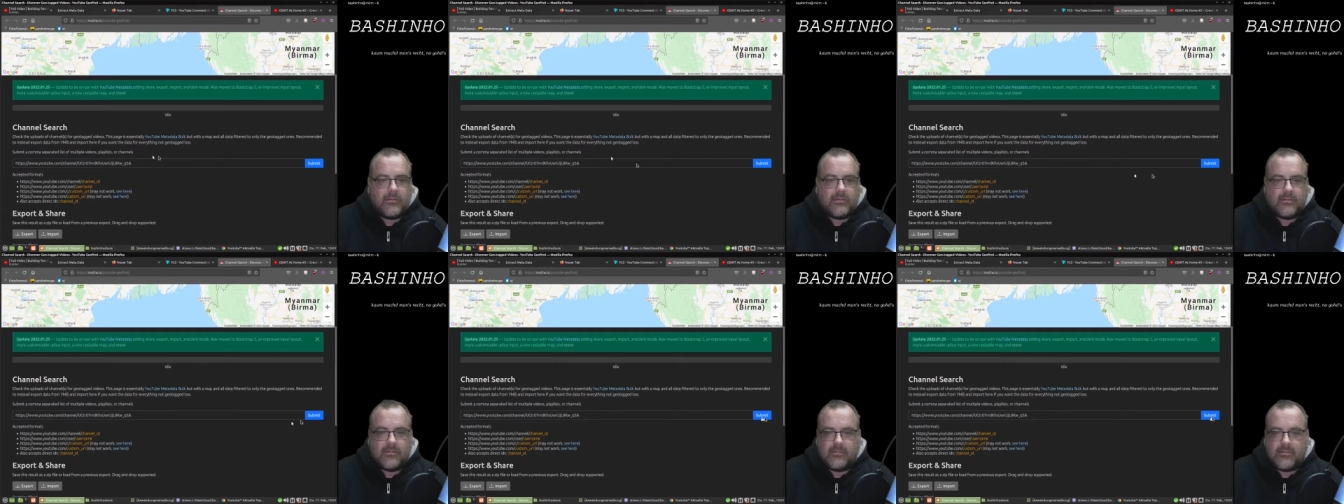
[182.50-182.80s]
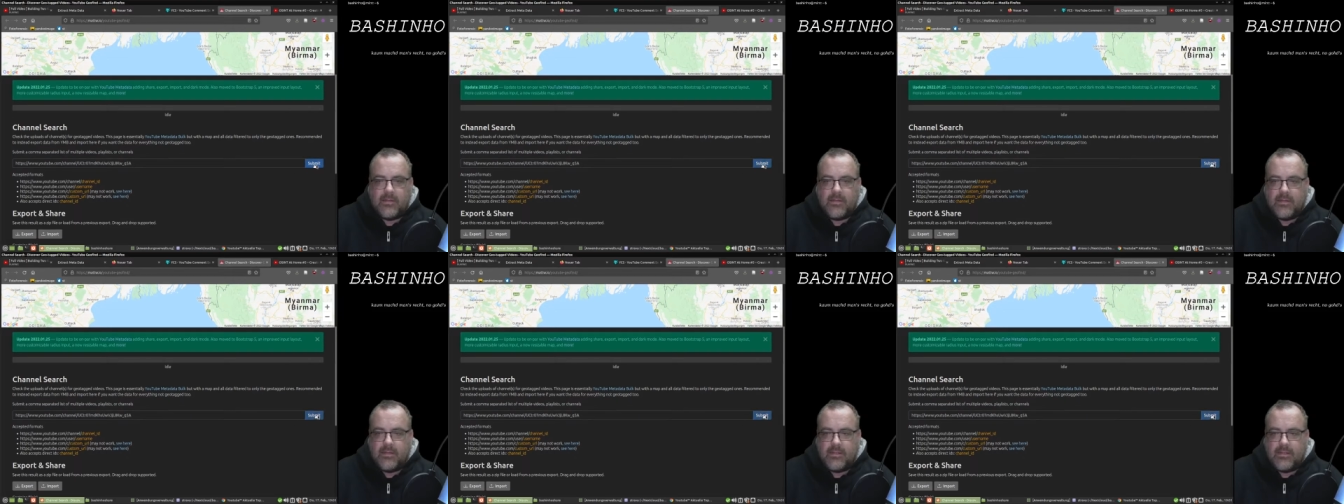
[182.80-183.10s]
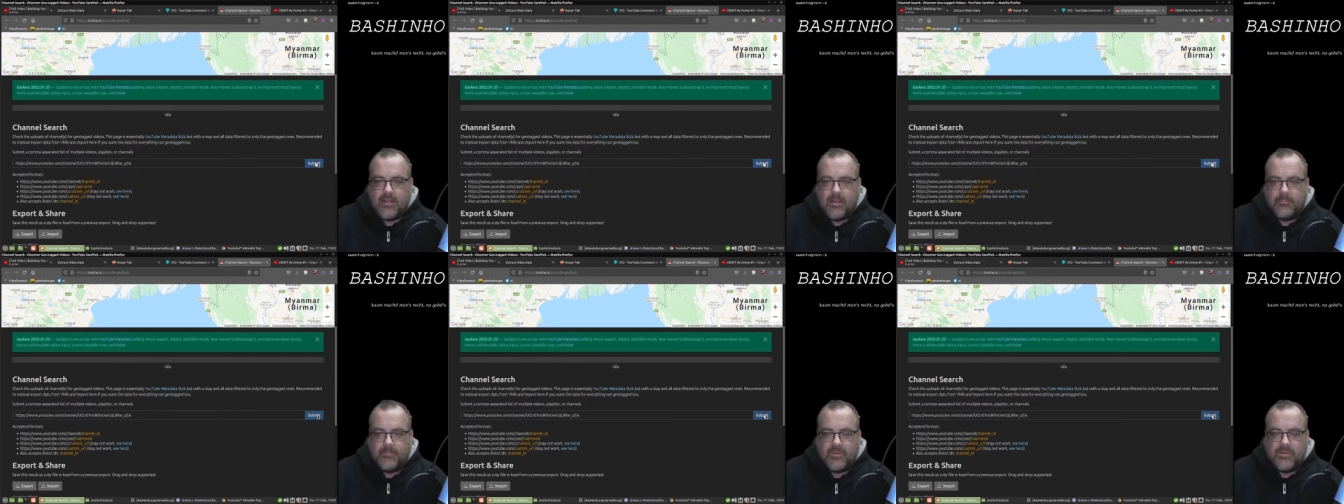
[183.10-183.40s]
Da
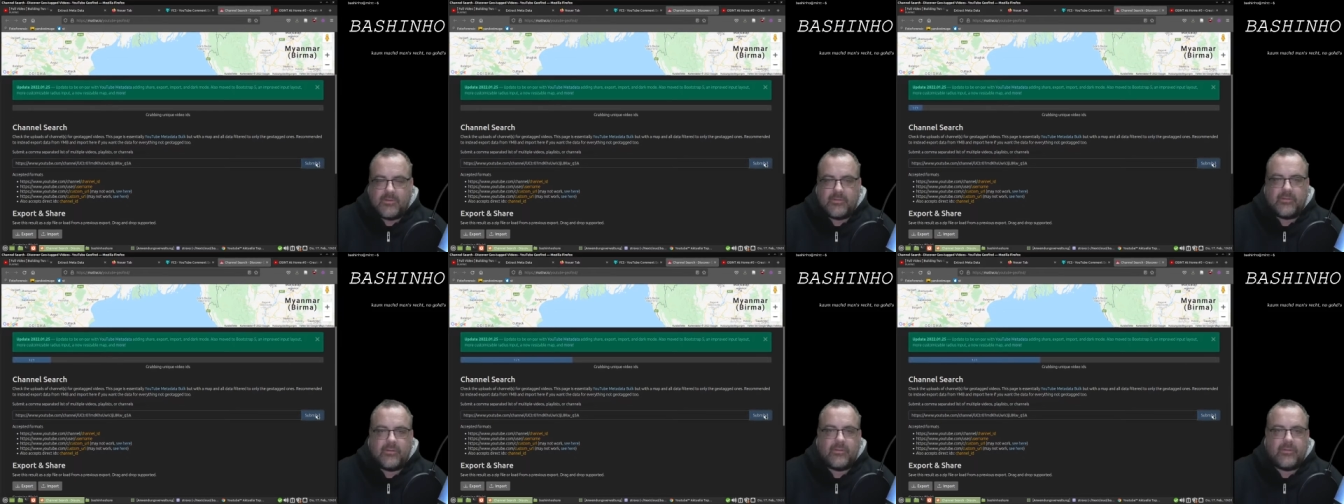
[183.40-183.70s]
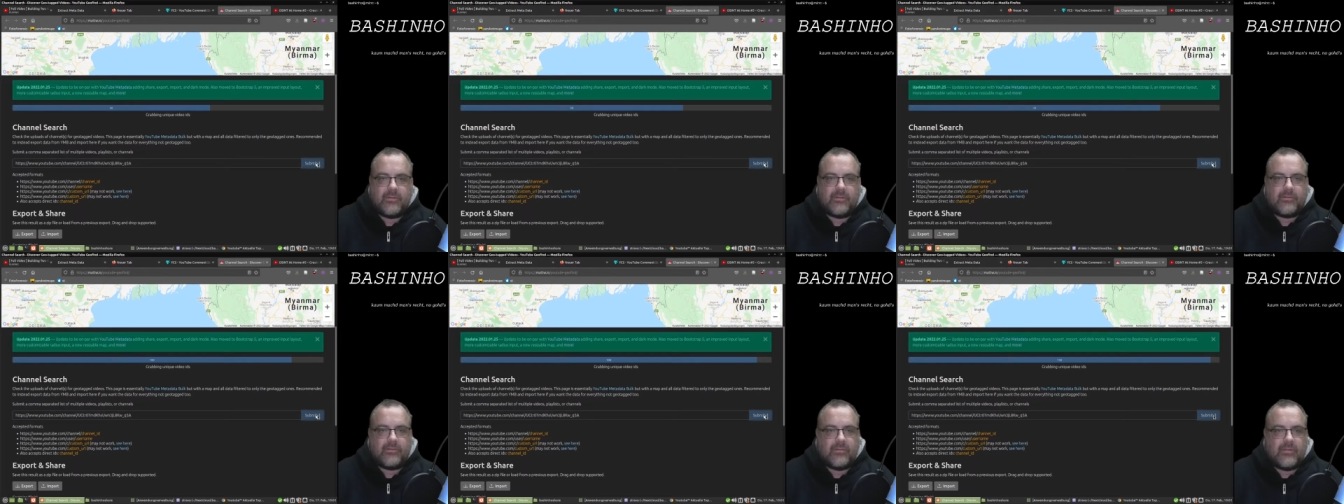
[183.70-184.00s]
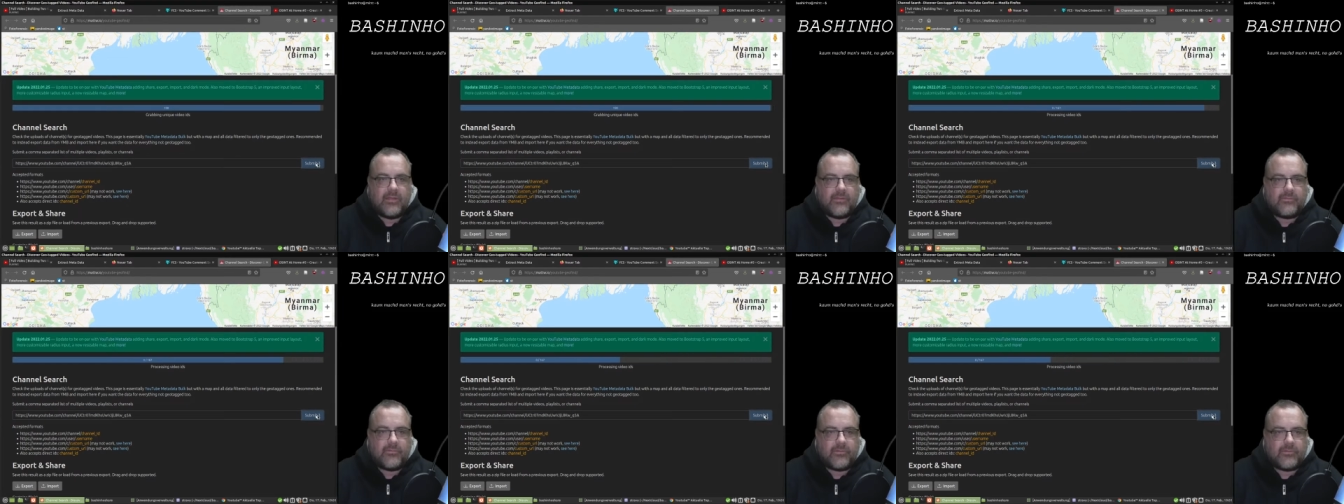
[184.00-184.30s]
kann man
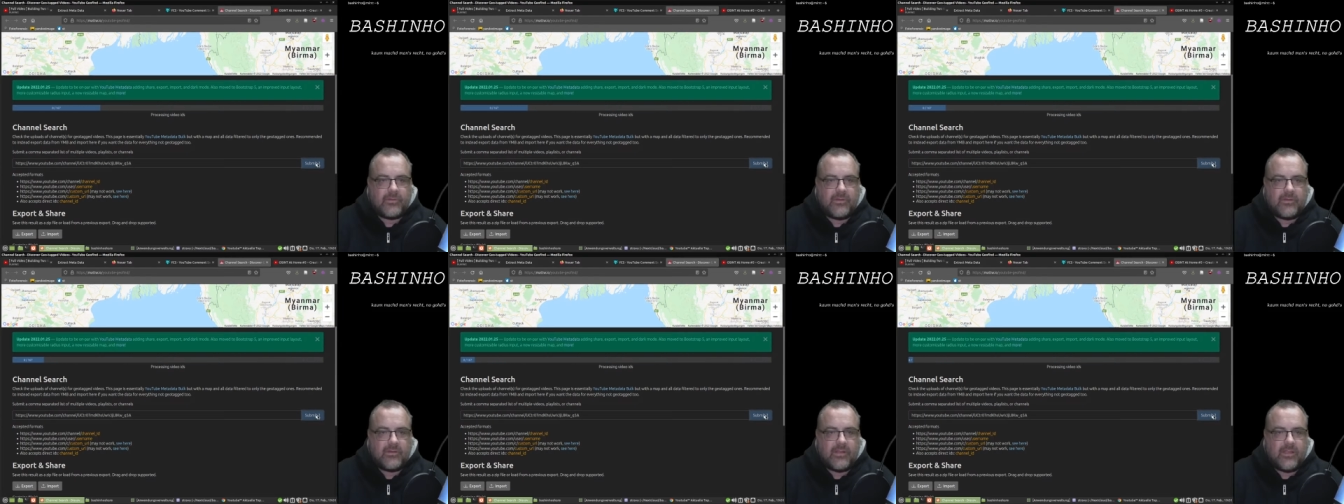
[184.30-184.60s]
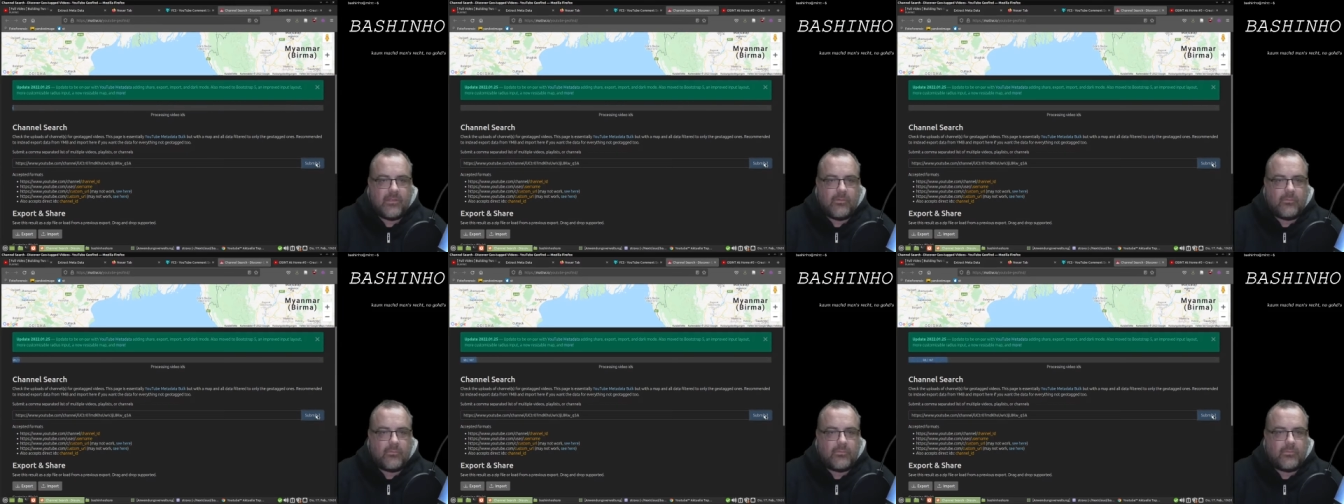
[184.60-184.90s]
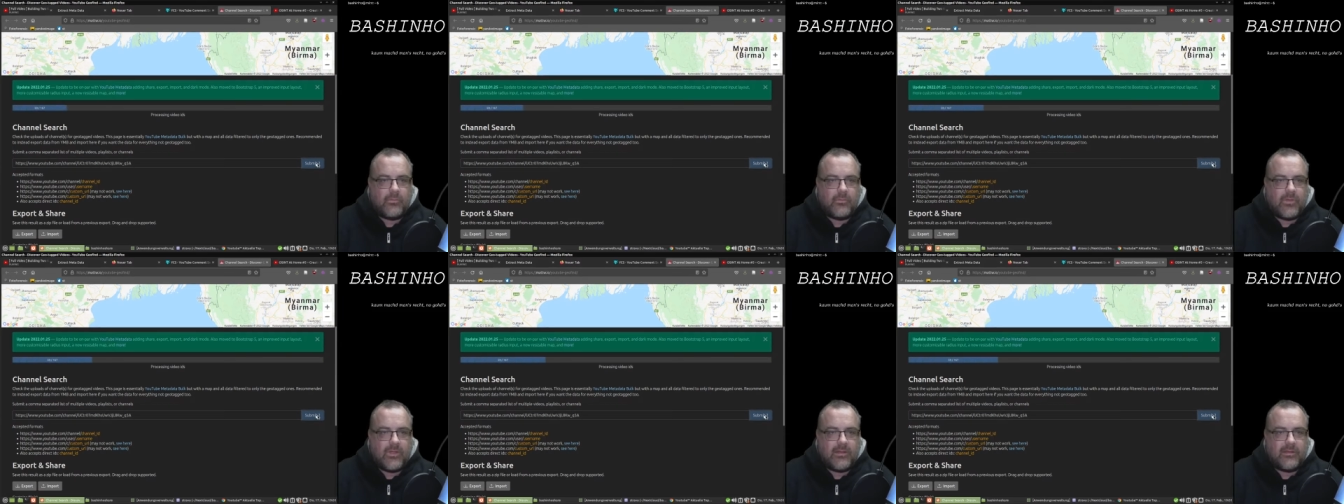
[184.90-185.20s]
nach solchen
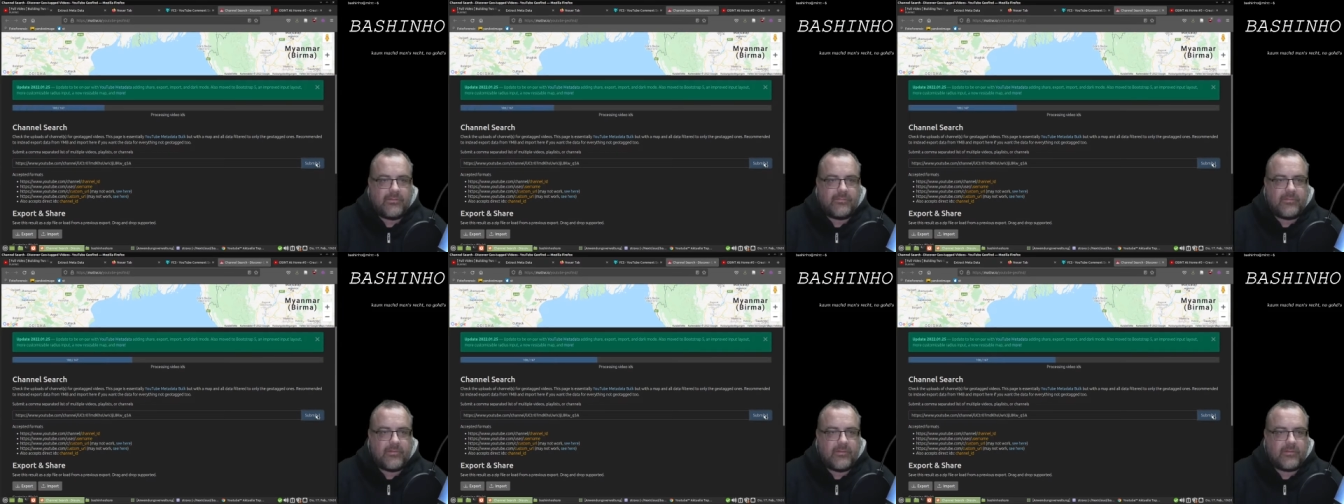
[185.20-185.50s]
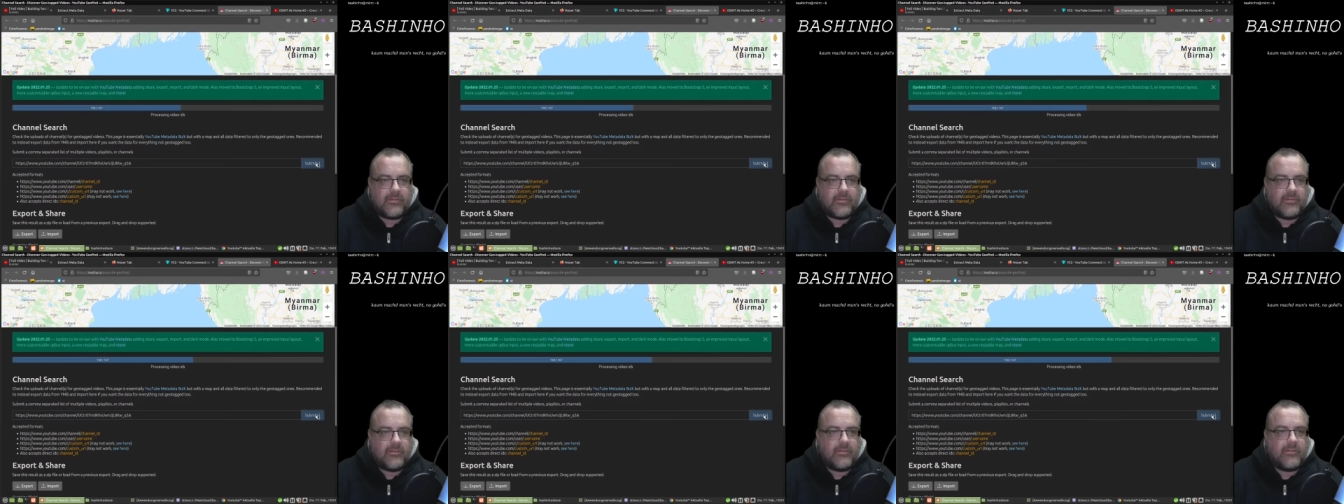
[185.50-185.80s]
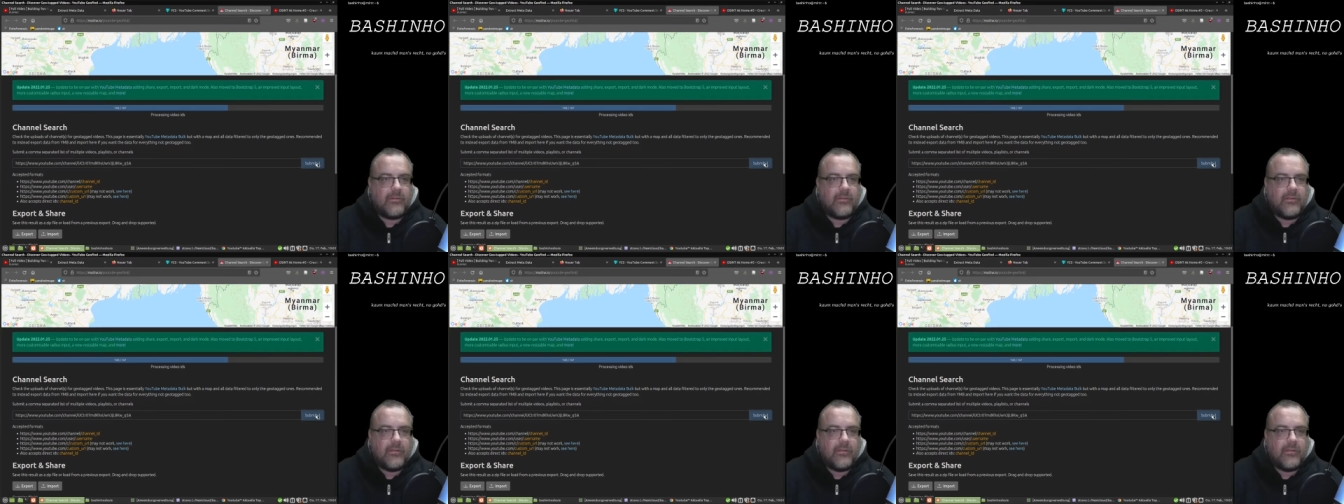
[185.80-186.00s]
geolokalisierten